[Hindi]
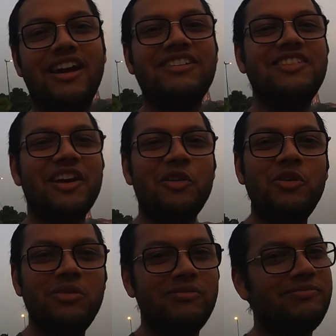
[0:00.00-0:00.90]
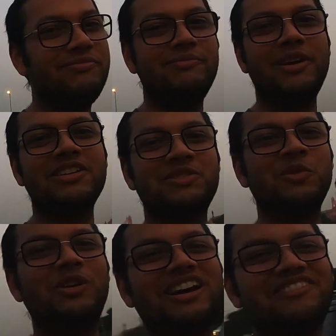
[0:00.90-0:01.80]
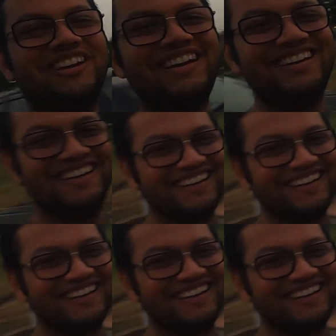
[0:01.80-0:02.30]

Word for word: लक देखो मेरे स्कूल का फ्रेंड